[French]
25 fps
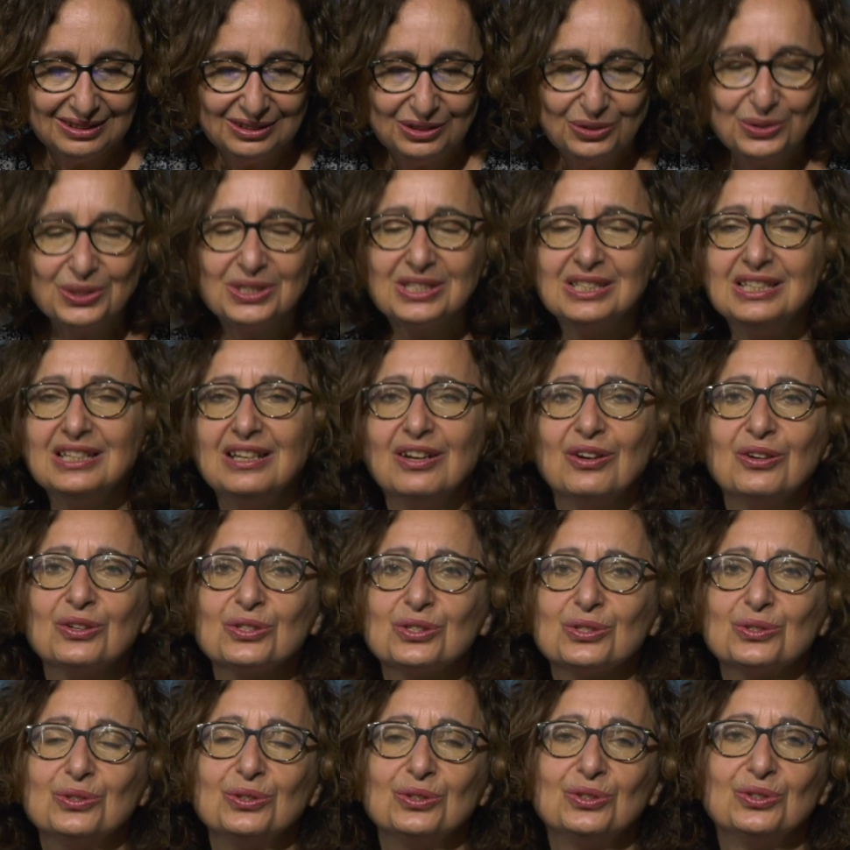le
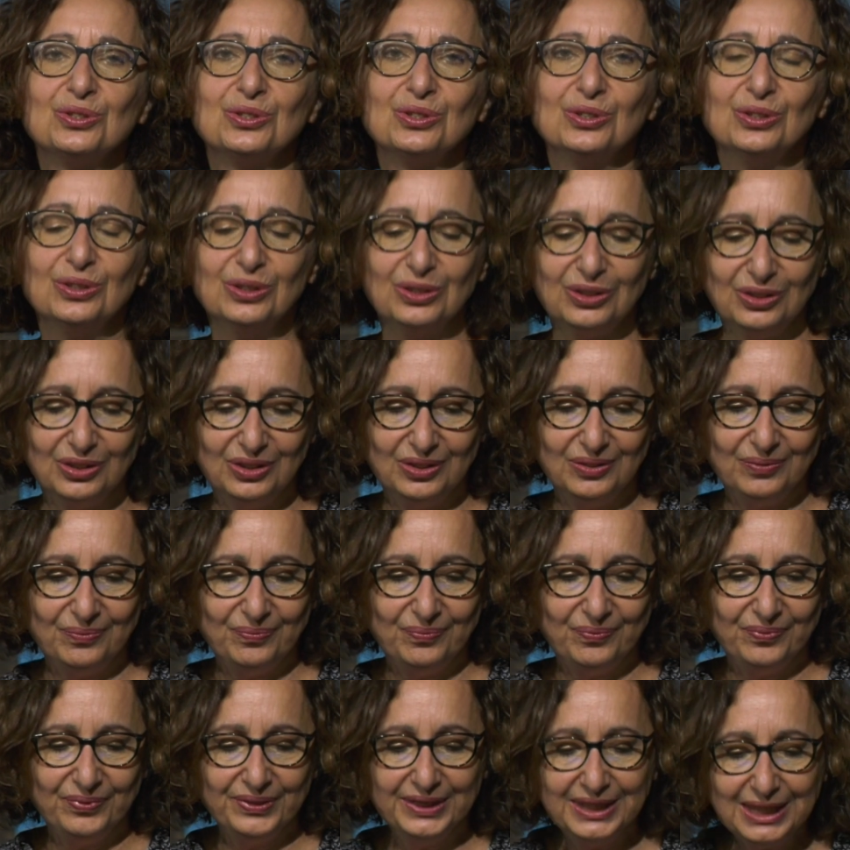silence de Dieu
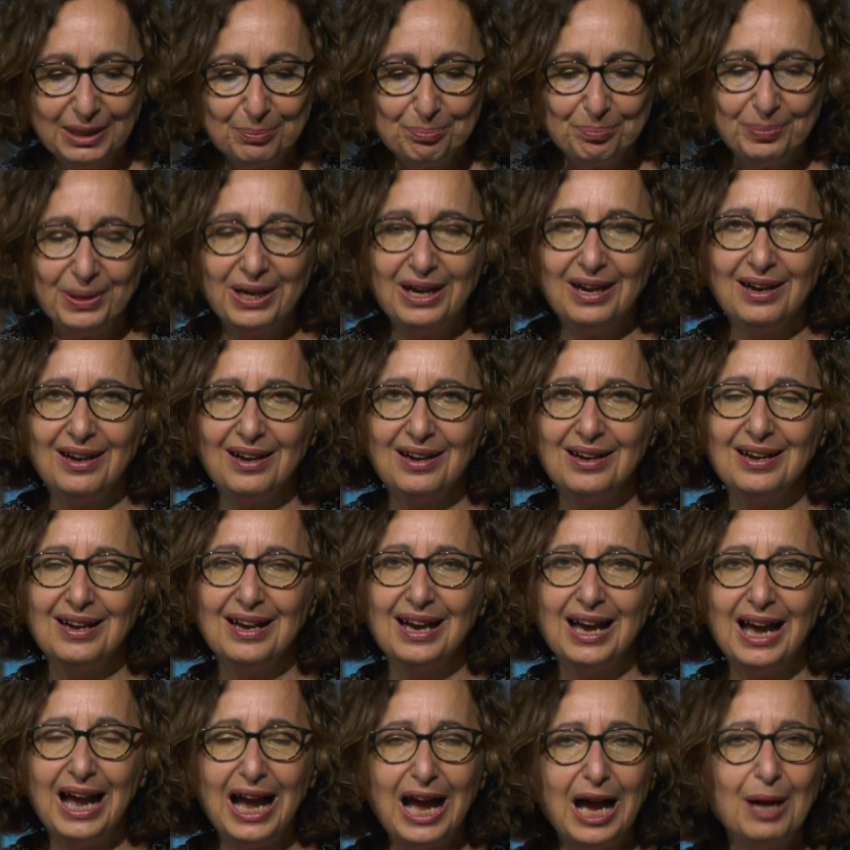n'est pas
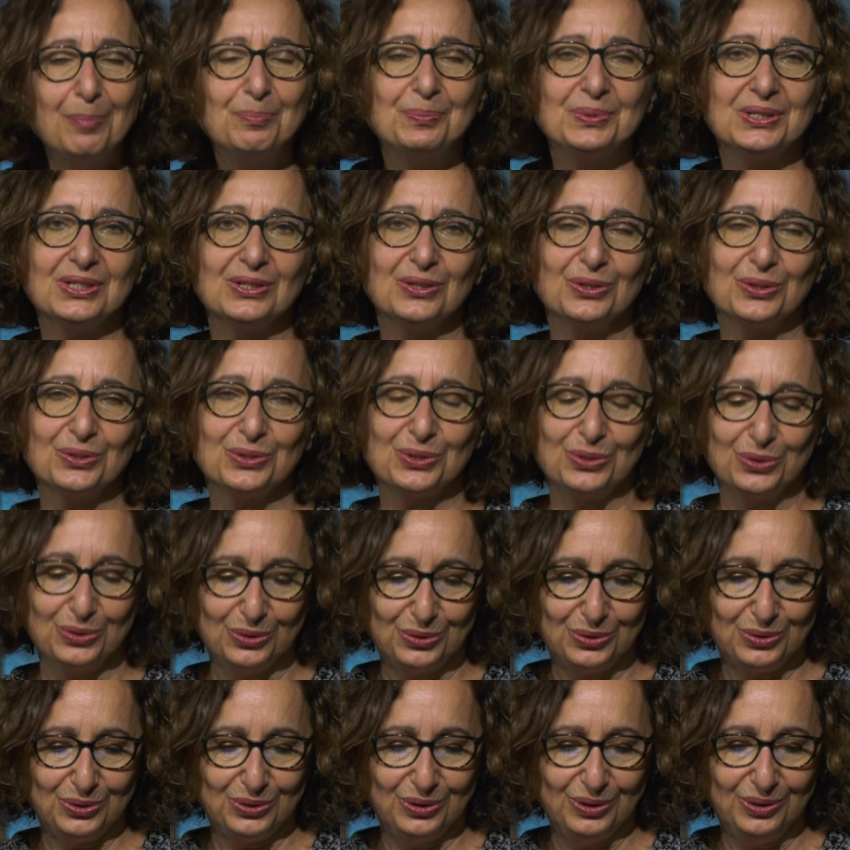absence de
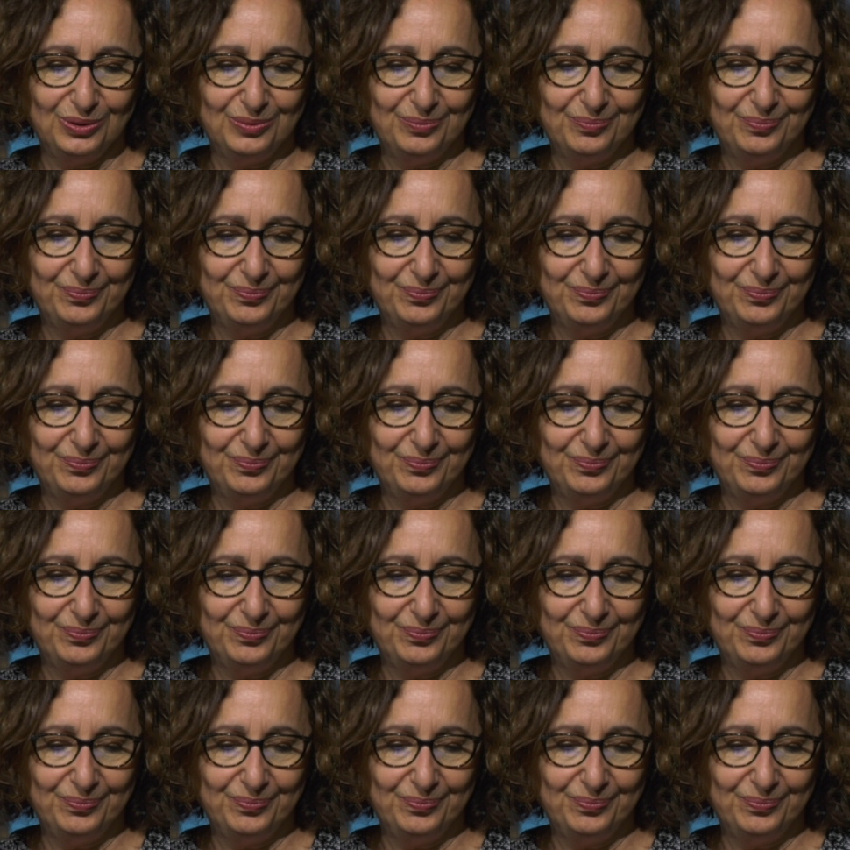Dieu.